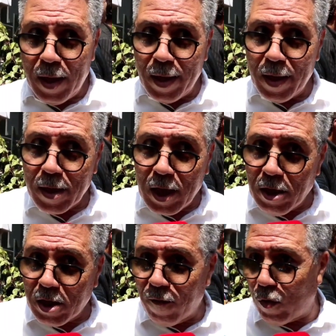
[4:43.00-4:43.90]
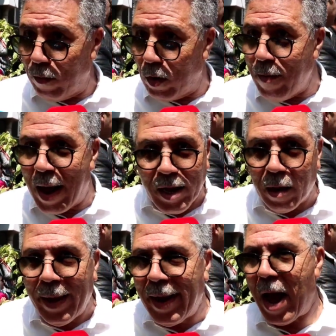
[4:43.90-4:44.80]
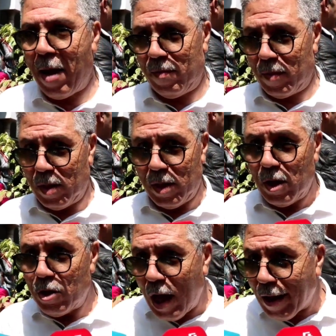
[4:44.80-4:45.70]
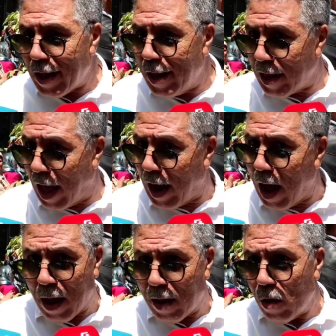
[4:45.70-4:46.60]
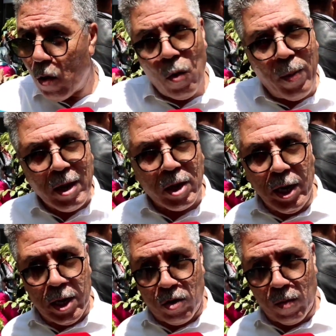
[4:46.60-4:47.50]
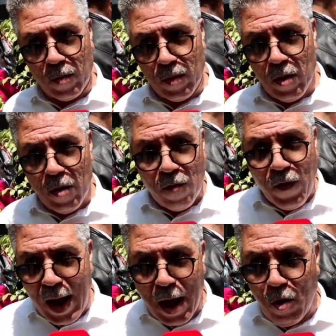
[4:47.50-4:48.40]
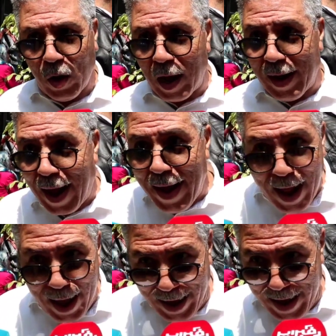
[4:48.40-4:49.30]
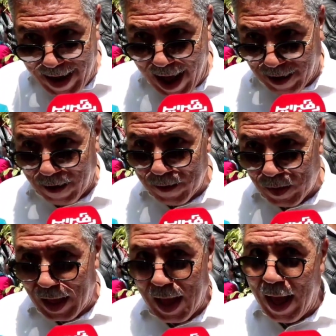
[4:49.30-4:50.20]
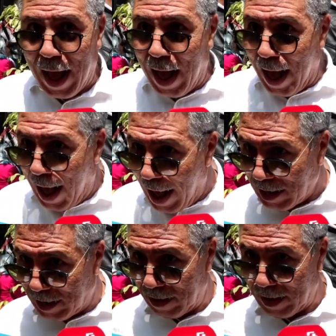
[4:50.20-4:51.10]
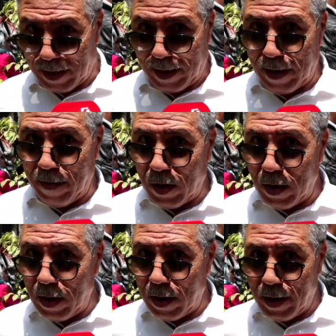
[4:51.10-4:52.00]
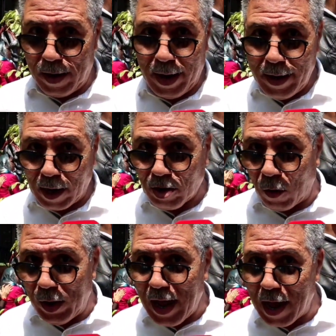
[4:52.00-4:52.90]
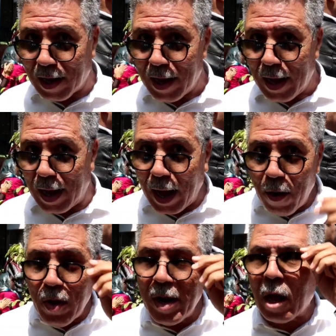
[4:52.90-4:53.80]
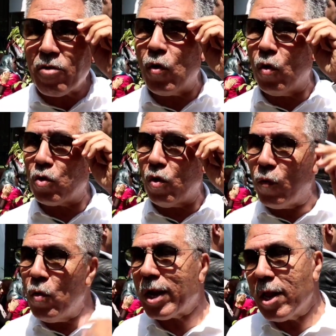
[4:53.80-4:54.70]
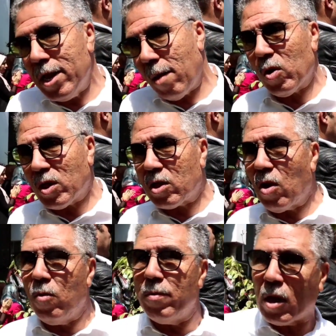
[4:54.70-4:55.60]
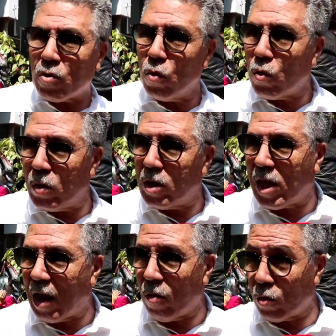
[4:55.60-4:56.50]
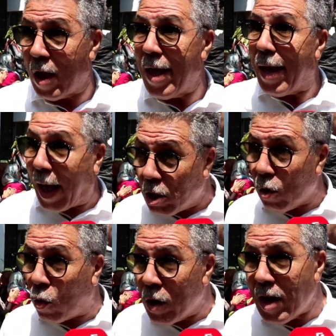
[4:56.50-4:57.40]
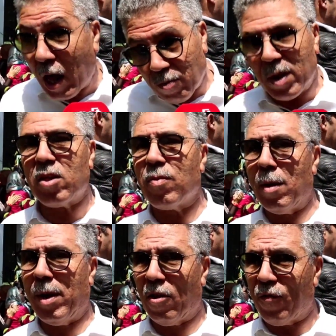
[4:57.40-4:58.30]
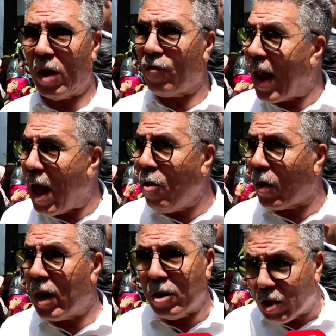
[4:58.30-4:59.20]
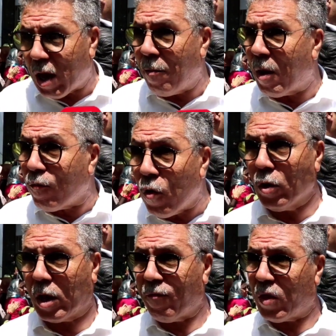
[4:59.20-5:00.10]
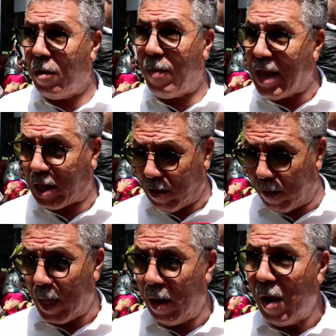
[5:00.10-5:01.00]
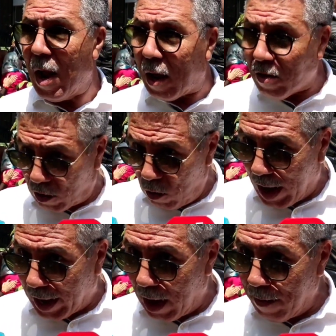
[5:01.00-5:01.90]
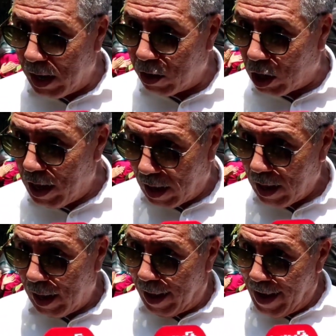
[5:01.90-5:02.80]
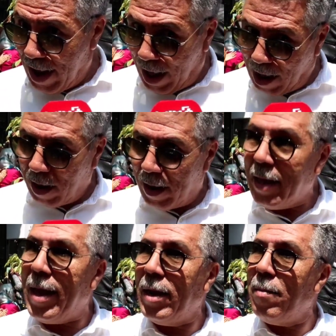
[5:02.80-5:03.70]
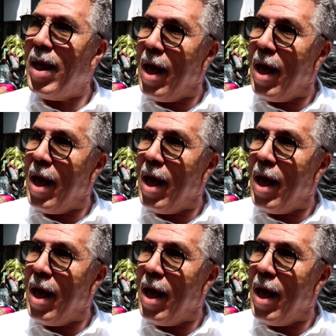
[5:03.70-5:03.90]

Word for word: آه، كيستافدوا منهم هذه 40 عام جات الاداره وبغات تحيدهم فلا يعقل راه الا حيدات هاد يعني التعويضات راه غيولي نقص في الاجور في الوقت اللي هي مؤسسه عموميه خصو يتزاد الاجور غادي يكون نقص بالنسبه لبعض الفئات فلا يعقل هذا الشيء راه مرفوض رفضا باتا خص الوكاله ملي تجي انها يعني